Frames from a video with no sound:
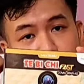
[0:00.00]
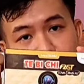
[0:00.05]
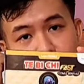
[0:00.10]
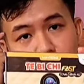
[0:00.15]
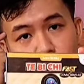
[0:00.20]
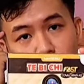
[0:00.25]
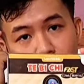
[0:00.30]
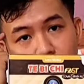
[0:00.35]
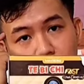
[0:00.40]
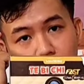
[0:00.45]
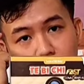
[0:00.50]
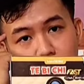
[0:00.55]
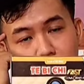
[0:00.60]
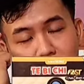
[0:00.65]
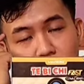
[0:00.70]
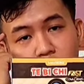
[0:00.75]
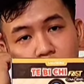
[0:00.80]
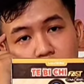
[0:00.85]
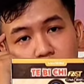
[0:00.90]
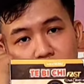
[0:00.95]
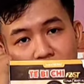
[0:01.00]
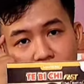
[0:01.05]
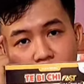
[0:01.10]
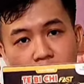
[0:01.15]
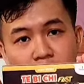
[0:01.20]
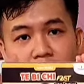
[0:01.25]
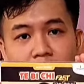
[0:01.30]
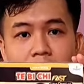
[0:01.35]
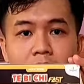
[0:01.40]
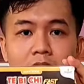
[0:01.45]
à, thiếu từng quần máu trong
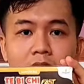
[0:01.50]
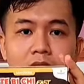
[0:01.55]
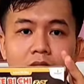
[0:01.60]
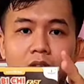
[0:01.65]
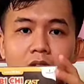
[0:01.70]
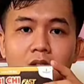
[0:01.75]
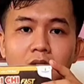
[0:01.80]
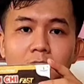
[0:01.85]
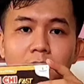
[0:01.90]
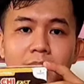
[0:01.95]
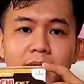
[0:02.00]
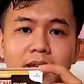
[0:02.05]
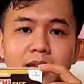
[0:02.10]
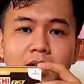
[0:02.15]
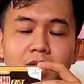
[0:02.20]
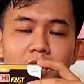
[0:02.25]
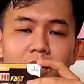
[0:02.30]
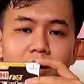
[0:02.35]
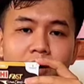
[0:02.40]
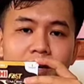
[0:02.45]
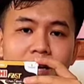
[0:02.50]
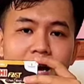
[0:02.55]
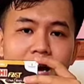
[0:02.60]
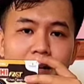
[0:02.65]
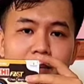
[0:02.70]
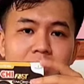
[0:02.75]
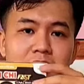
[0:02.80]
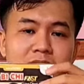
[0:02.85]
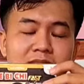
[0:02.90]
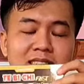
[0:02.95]
não nè nó bị à, gọi
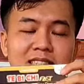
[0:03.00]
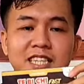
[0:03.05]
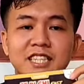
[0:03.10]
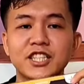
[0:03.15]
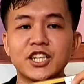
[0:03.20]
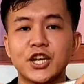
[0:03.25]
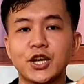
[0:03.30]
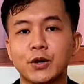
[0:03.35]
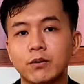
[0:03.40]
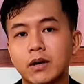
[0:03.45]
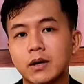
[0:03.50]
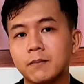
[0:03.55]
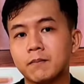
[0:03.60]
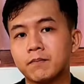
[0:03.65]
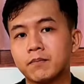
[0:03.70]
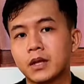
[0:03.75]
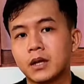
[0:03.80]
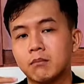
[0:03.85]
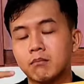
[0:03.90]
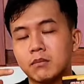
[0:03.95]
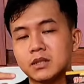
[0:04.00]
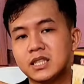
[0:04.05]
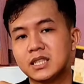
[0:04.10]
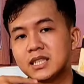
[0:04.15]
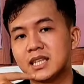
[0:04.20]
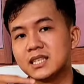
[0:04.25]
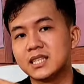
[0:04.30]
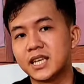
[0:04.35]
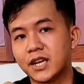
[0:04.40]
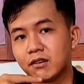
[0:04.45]
là mình suy nghĩ nhiều đó mình
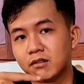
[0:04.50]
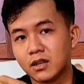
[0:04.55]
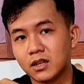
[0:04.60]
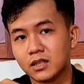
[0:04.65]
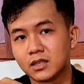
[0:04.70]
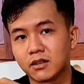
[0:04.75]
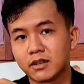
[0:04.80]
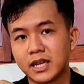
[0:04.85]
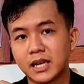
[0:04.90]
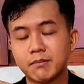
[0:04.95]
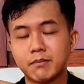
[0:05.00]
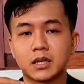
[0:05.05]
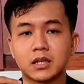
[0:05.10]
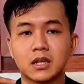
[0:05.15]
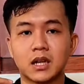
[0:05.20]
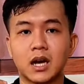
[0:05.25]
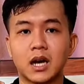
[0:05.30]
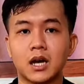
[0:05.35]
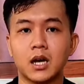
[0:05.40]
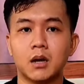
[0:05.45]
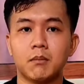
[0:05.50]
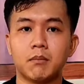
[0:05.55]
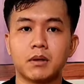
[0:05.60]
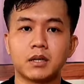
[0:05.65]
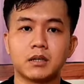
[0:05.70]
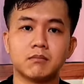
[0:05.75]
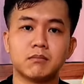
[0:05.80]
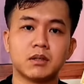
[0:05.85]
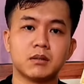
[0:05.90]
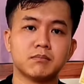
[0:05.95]
suy nghĩ nhiều đó rồi cái mình à,
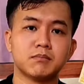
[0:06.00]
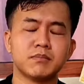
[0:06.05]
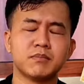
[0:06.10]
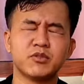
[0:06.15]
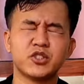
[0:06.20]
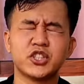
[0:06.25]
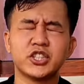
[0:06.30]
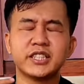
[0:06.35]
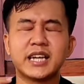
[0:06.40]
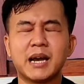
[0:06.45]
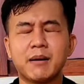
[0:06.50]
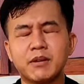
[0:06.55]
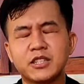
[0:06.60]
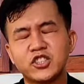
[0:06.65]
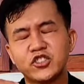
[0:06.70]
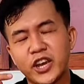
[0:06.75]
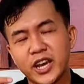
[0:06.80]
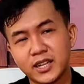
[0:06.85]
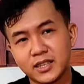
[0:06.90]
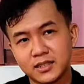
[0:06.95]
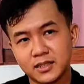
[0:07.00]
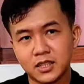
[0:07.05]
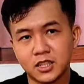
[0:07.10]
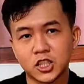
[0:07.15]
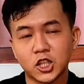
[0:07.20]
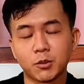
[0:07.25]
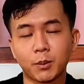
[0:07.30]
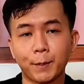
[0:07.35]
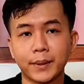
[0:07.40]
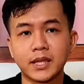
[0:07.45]
mình mình sinh ra bị chép
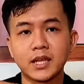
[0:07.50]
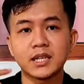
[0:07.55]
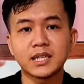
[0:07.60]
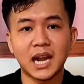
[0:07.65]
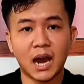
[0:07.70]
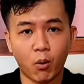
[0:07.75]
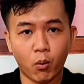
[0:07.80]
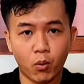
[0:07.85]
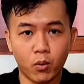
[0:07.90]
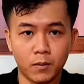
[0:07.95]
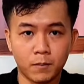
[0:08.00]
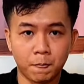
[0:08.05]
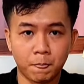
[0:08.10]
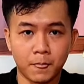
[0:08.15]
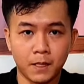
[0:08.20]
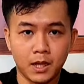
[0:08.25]
rồi mình bị nhức đầu